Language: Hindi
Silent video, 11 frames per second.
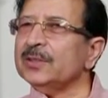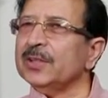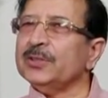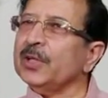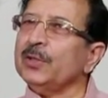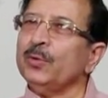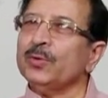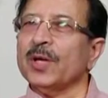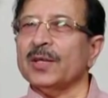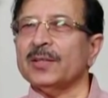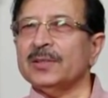ये जे
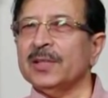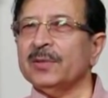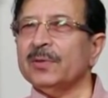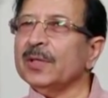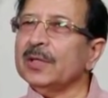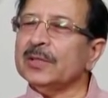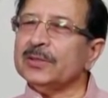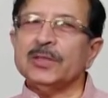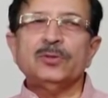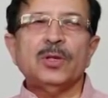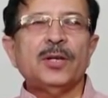से आई है ये
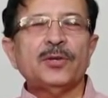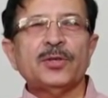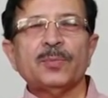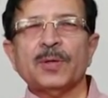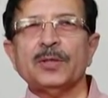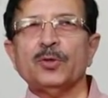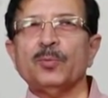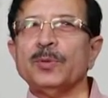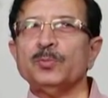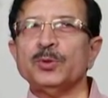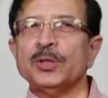ये जो लीडरशिप की जो
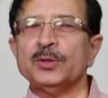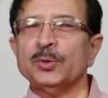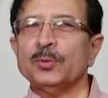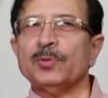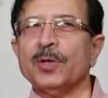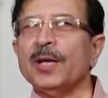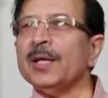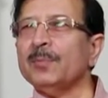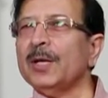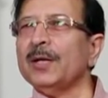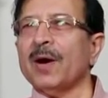मुझे जो
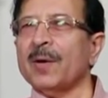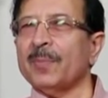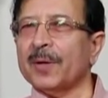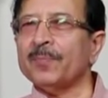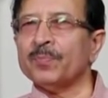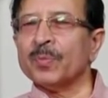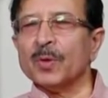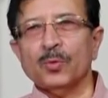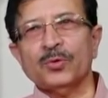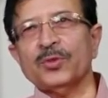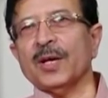ट्रेनिंग मिली वहाँ पर
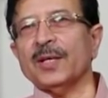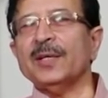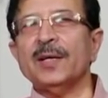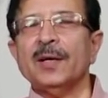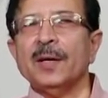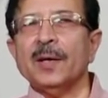उससे आई है